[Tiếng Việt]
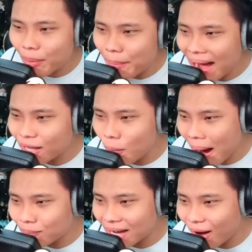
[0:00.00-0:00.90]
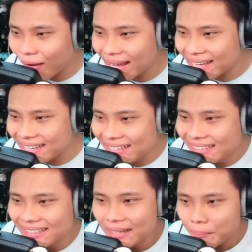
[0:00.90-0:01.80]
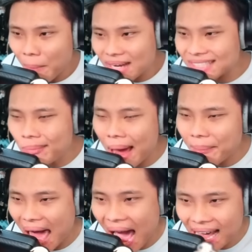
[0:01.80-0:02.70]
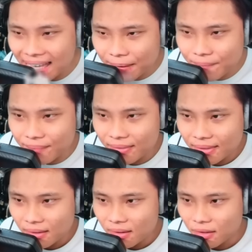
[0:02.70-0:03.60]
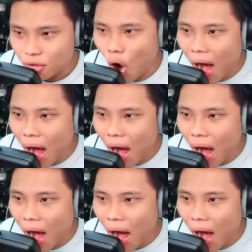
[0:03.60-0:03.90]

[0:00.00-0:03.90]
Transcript: bắn vô mông rồi. Bật sóng âm lại. Nó